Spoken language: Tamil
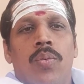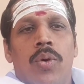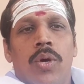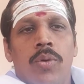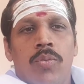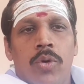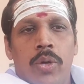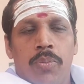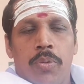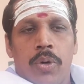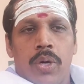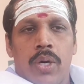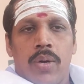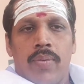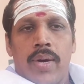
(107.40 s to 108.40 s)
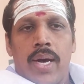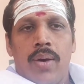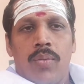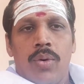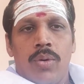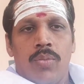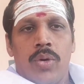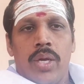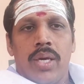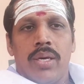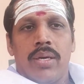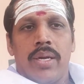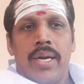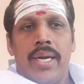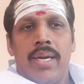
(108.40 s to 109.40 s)
ஒரு முடி போடுறவா ஒரு முடி
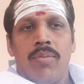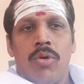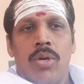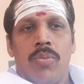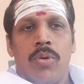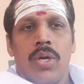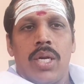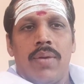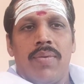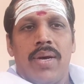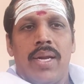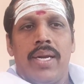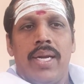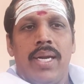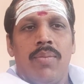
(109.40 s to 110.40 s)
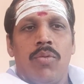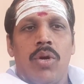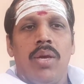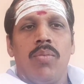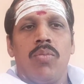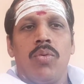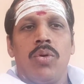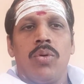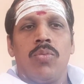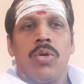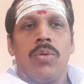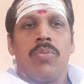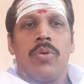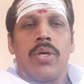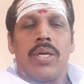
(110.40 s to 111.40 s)
ரெண்டு முடி போடுறவா ரெண்டு முடி மூணு
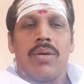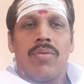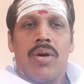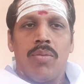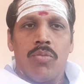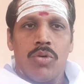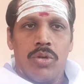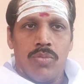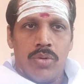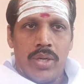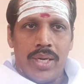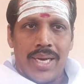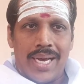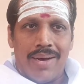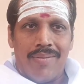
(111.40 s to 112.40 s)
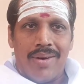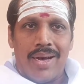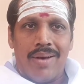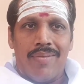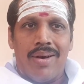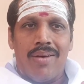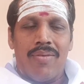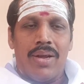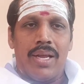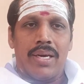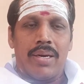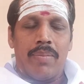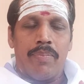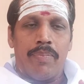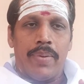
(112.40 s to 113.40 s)
முடி போடுறவா மூணு முடி அவாவா
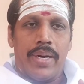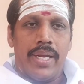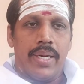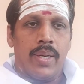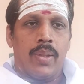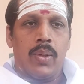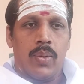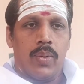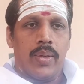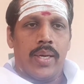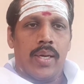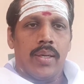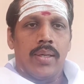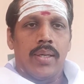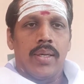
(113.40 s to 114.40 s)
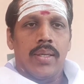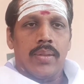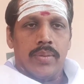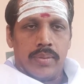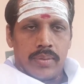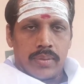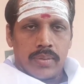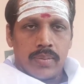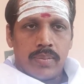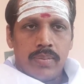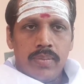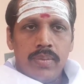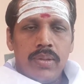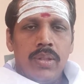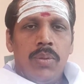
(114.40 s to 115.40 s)
வழக்கம் படி எடுத்துக்கோங்க
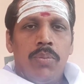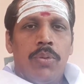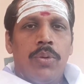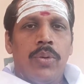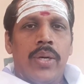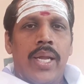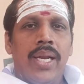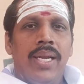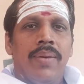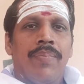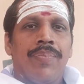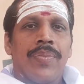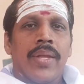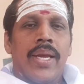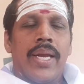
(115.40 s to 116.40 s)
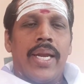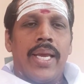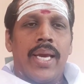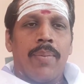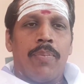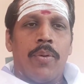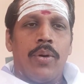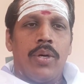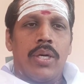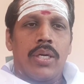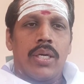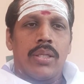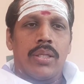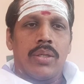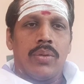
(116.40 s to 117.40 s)
பூனல் நீங்கள்
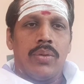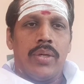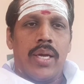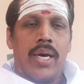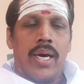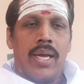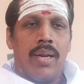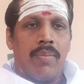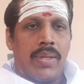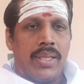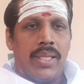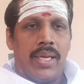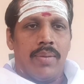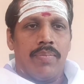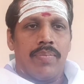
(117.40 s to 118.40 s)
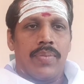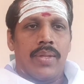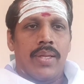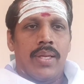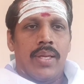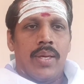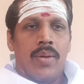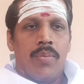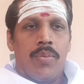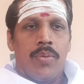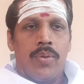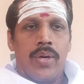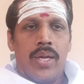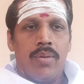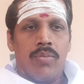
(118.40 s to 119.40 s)
போட்டுக்கிறதுக்கு உண்டான மந்திரம்
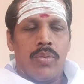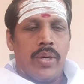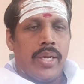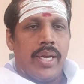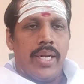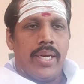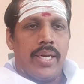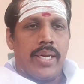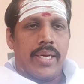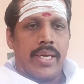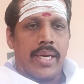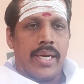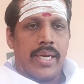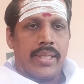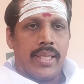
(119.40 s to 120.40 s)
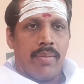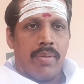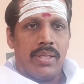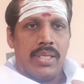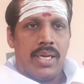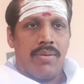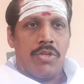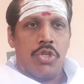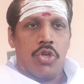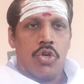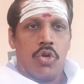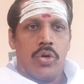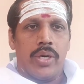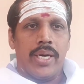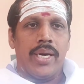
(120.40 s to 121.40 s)
பூனல் முடியில் இருக்கிற இடத்துல மஞ்சளை
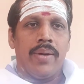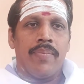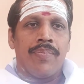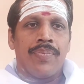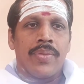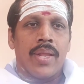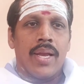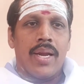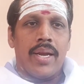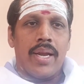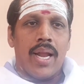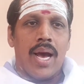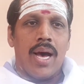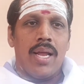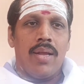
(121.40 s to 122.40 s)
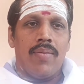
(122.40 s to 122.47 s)
வச்சுக்கோங்க நாலு